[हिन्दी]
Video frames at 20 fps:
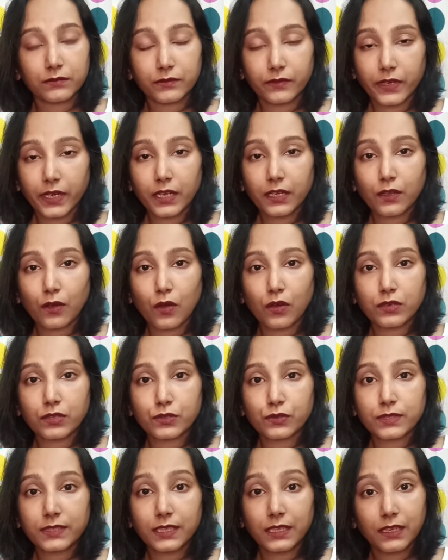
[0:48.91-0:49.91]
रेट और
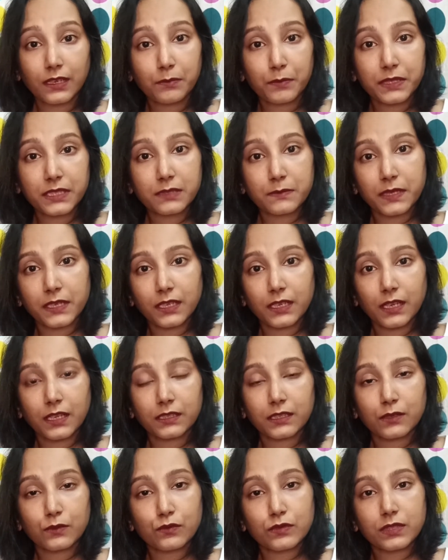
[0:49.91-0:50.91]
जो सिंगल पीस मैंने लिया
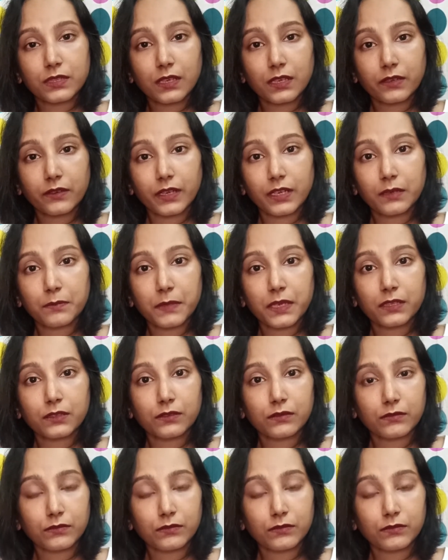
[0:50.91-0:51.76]
था उसका रेट मैं